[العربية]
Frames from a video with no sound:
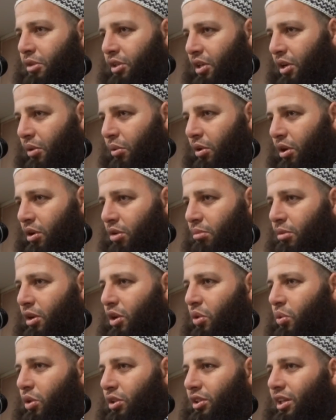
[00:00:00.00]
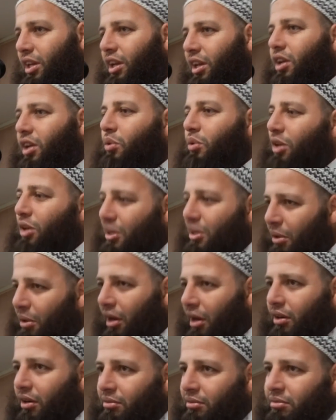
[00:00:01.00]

ما دار والو بل هو دار غير هو كبر